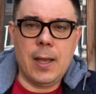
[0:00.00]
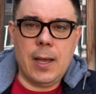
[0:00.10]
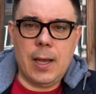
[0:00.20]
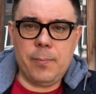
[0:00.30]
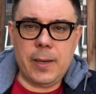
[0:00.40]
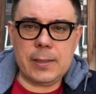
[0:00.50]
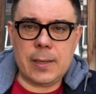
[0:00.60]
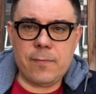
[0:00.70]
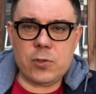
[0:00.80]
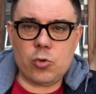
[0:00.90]
Об
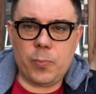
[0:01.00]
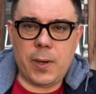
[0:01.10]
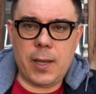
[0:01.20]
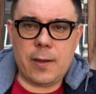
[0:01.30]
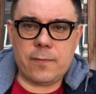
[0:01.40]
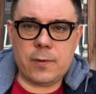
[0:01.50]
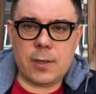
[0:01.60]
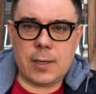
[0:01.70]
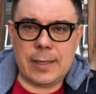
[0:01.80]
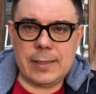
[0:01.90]
этом, выступая
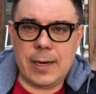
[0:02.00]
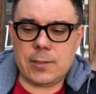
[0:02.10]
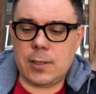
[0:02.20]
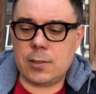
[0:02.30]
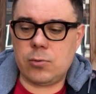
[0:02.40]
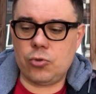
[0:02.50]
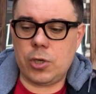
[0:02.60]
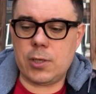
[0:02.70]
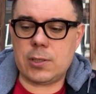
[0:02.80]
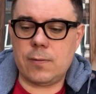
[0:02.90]
в Конгрессе на
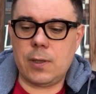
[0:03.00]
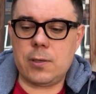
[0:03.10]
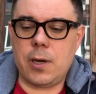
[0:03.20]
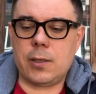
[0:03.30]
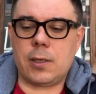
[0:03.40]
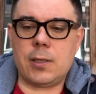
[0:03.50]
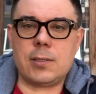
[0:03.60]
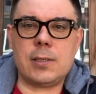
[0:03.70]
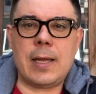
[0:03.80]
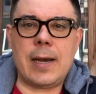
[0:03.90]
слушаниях, заявила директор
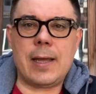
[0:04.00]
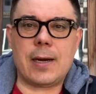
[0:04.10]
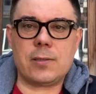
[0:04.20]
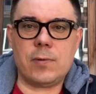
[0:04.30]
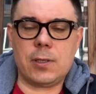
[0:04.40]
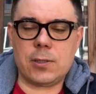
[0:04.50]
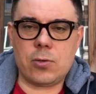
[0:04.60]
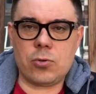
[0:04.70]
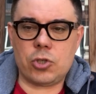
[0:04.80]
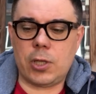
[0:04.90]
национальной разведки
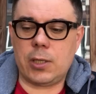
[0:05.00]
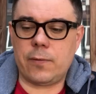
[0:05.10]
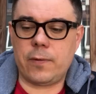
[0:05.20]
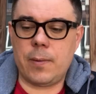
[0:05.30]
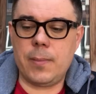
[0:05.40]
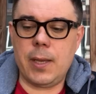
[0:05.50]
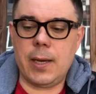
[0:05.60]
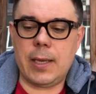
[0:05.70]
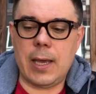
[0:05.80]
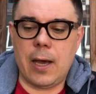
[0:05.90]
Соединенных Штатов
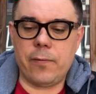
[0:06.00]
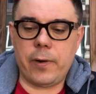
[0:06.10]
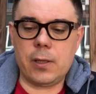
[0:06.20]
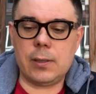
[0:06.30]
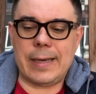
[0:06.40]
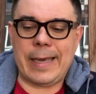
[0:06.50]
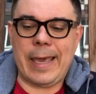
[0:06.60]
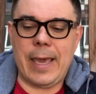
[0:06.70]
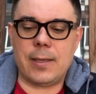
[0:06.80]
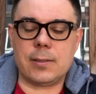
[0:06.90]
Америки Аврил
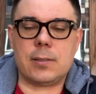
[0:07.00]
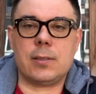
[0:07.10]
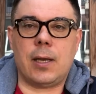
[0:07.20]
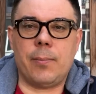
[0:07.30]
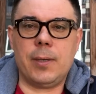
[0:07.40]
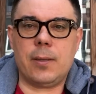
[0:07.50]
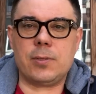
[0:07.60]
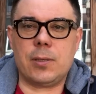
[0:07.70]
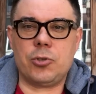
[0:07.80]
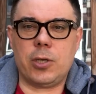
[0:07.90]
Хейнс. Об этом
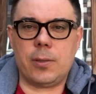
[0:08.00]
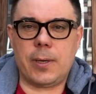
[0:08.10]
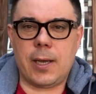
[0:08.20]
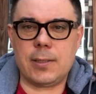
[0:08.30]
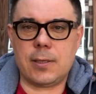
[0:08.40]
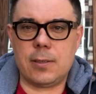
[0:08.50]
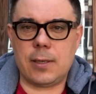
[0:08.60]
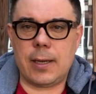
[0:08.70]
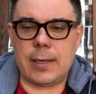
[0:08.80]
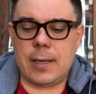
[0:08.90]
сообщает американский
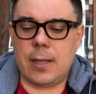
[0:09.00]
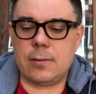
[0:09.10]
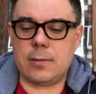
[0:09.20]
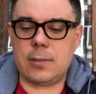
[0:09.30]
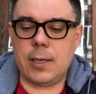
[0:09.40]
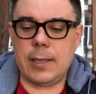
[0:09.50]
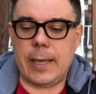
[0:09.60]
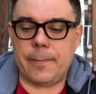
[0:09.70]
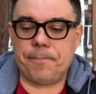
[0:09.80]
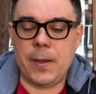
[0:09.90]
телеканал CNN.